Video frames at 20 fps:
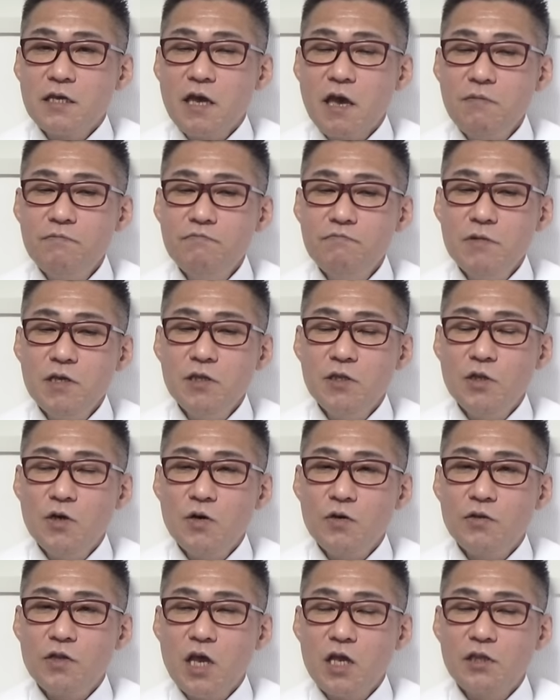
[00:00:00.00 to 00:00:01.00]
県民
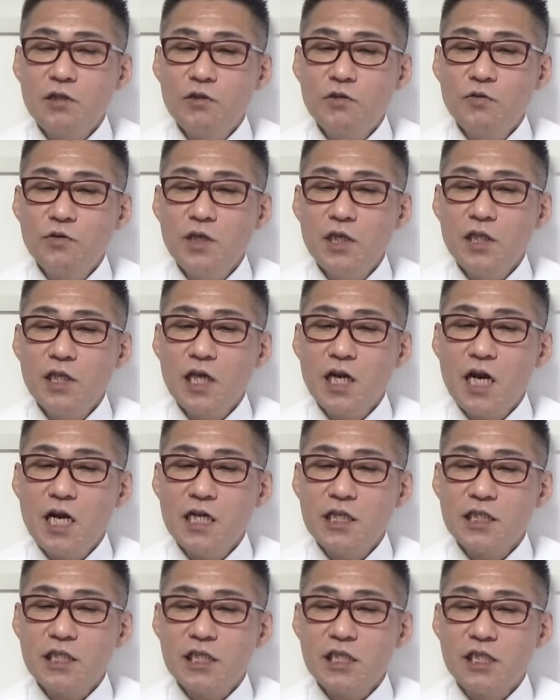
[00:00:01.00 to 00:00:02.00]
の
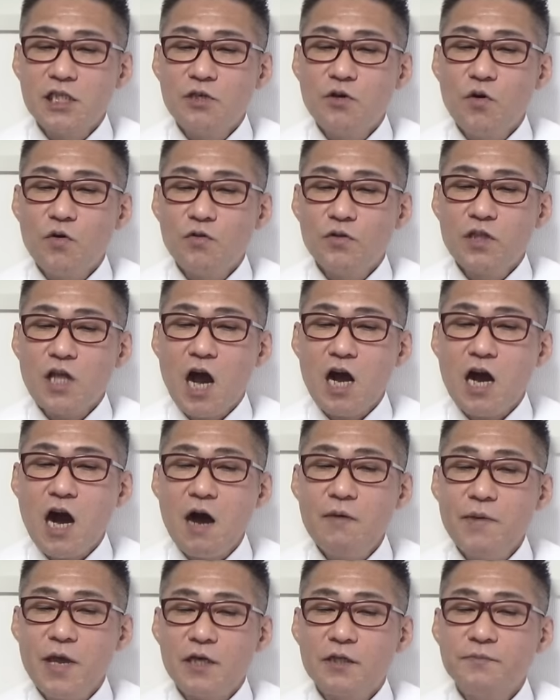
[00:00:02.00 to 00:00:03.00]
ネットリテラシーを
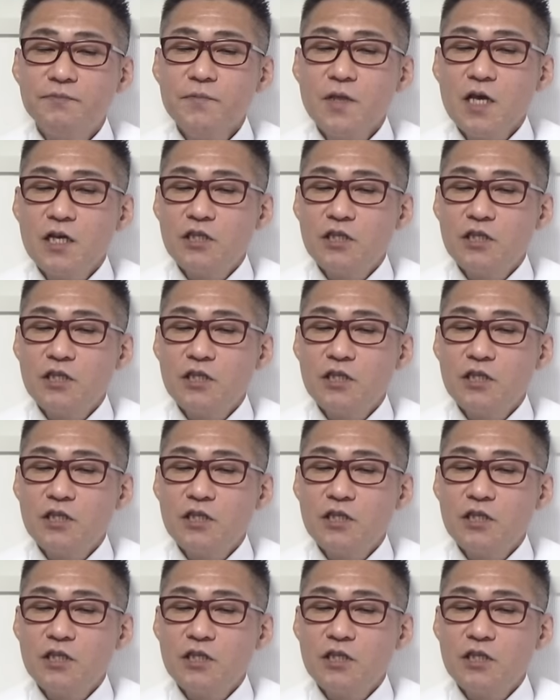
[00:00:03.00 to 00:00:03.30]
高める